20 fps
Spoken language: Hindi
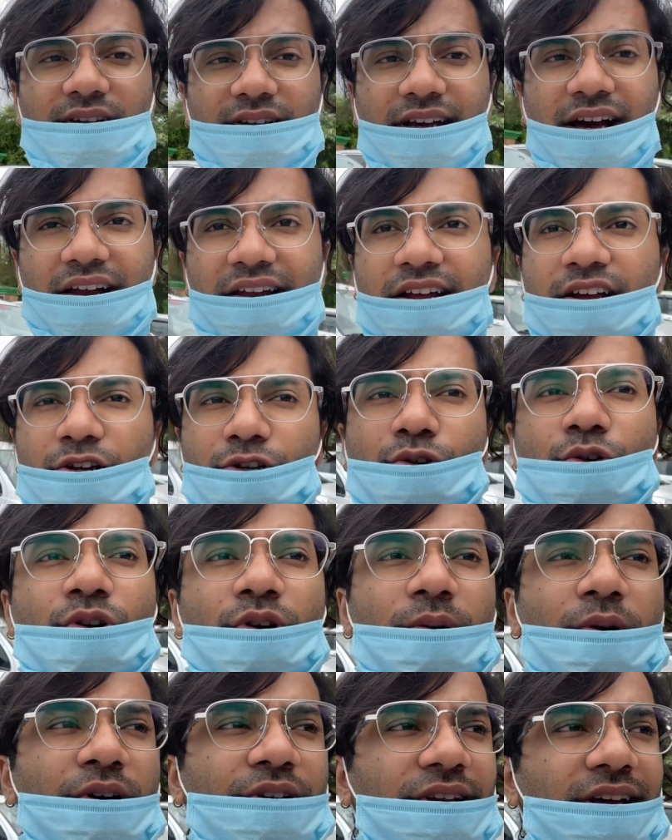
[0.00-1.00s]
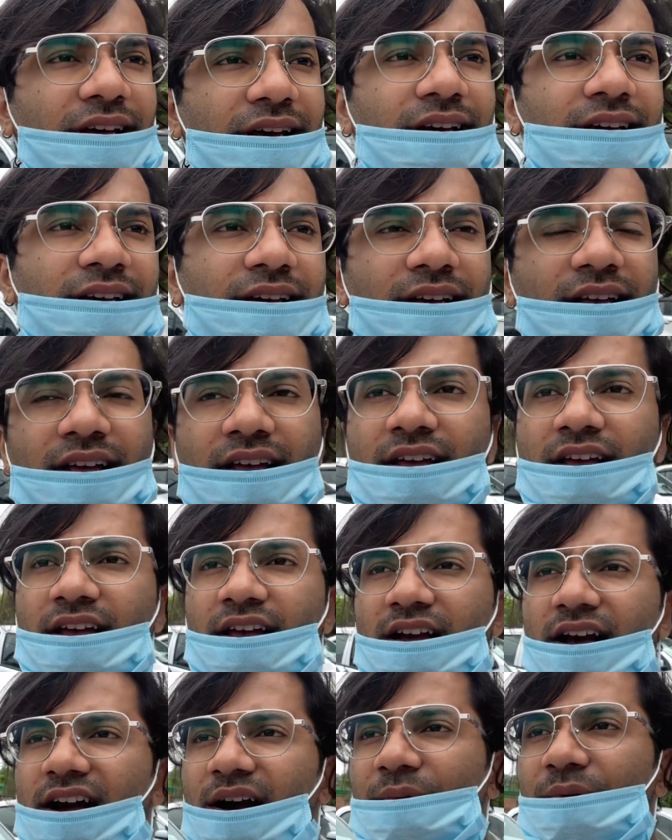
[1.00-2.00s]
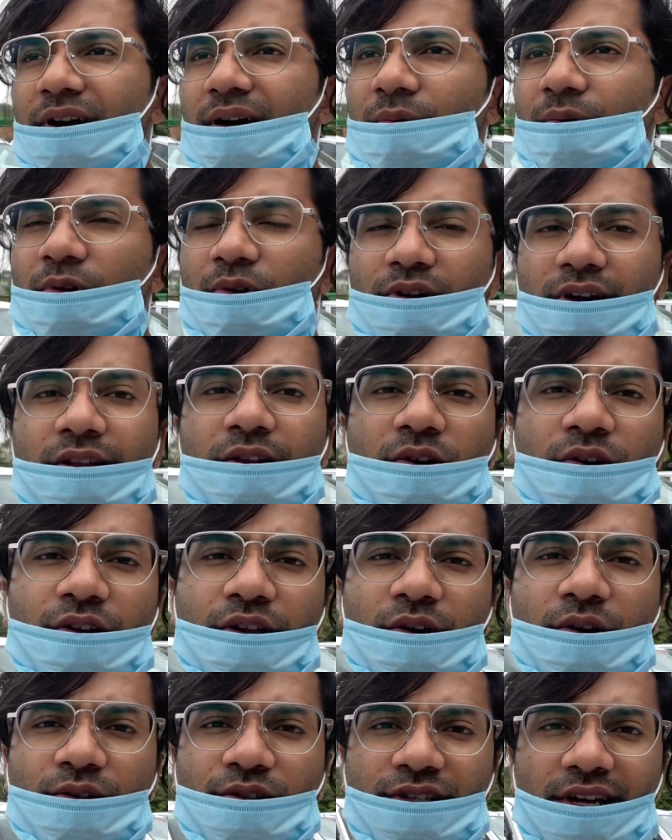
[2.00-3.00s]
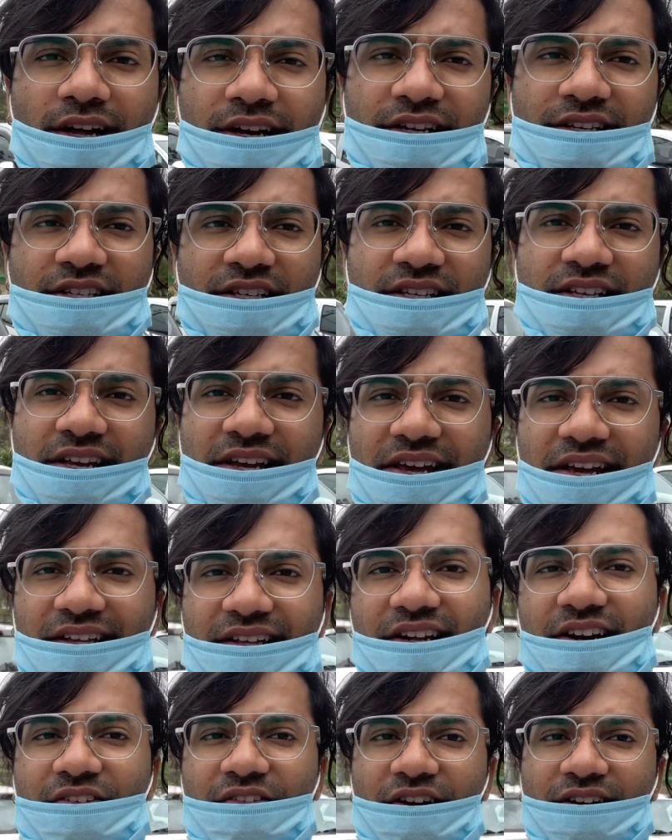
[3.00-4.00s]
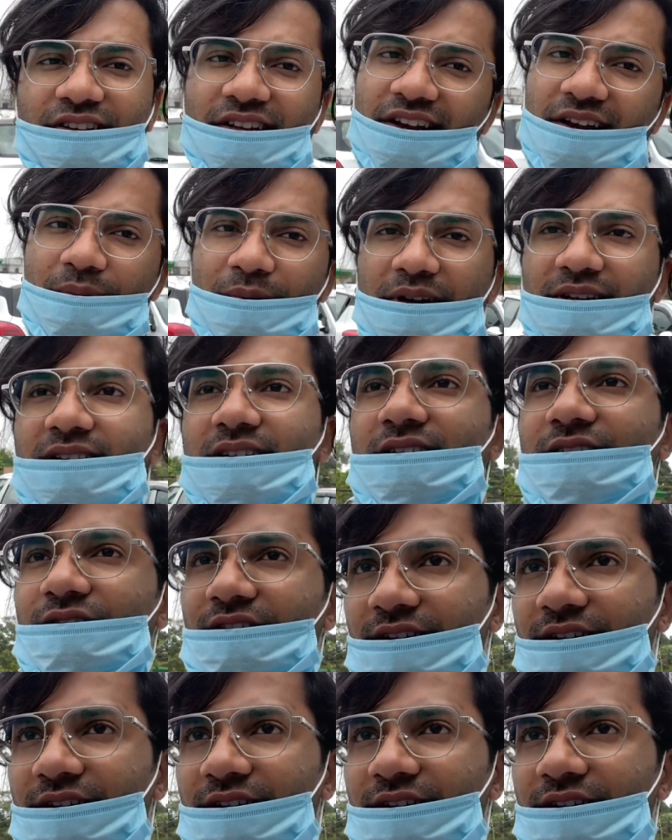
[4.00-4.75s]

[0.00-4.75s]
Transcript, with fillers: यार यहाँ शोर होता है अभी हम लोग ना देखो देखो सारी चीज़ें एक तरफ है तलब एक तरफ है